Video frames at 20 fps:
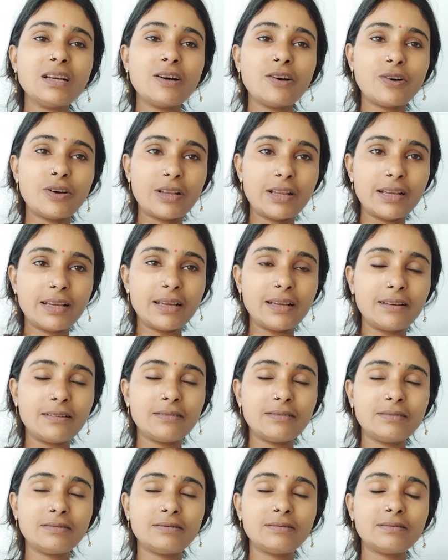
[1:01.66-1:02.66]
और
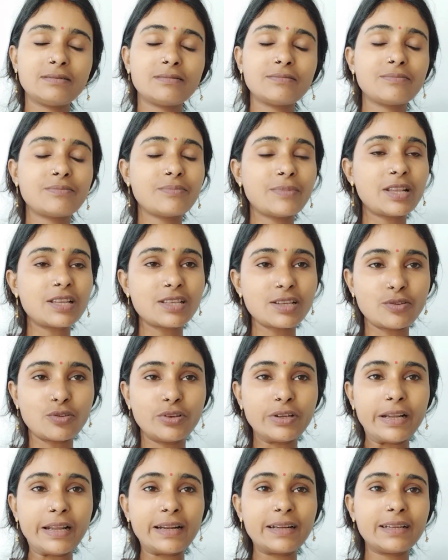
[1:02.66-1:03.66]
मेरे से
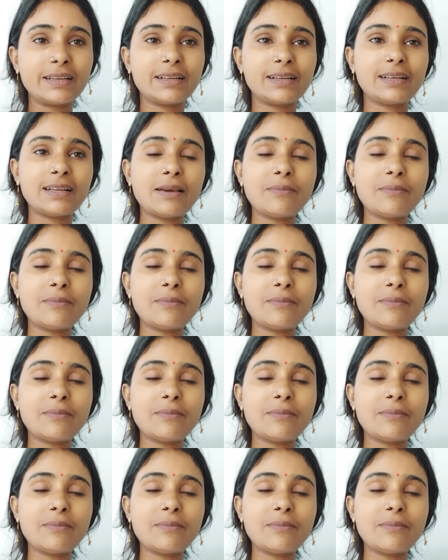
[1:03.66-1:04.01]
कॉन्टैक्ट करना